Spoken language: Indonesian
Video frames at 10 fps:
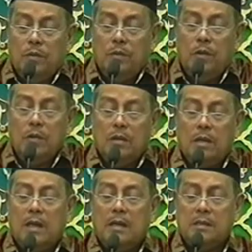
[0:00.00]
wong
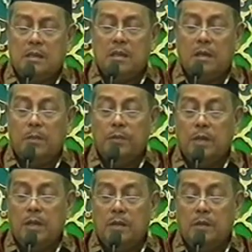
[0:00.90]
hajatan
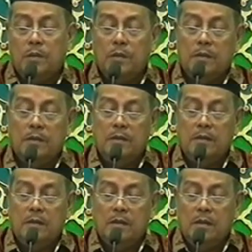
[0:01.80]
kebutane wong
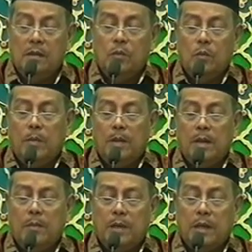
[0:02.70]

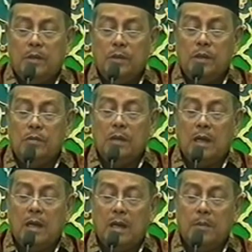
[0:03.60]
Wamalan malan barang yuri
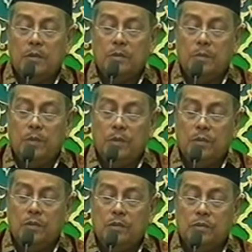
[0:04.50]
tukang no sapa wong ku
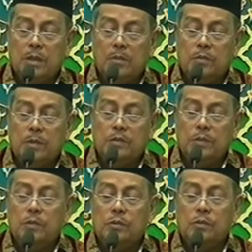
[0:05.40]
yusaf semono
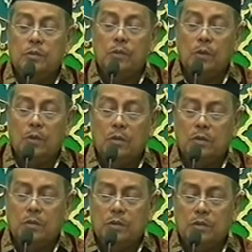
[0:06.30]
dudungo lan
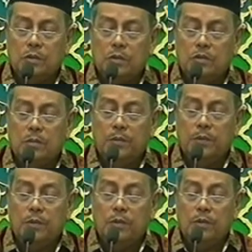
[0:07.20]
atau
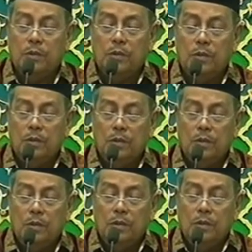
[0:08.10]
sebut no.
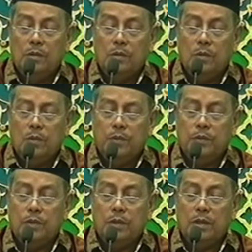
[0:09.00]
kula
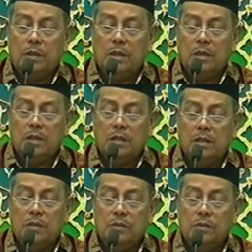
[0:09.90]
buta
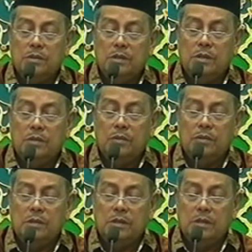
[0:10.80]
ngeten-ngeten Gusti
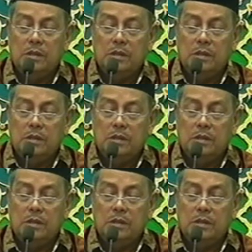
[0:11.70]
Gusti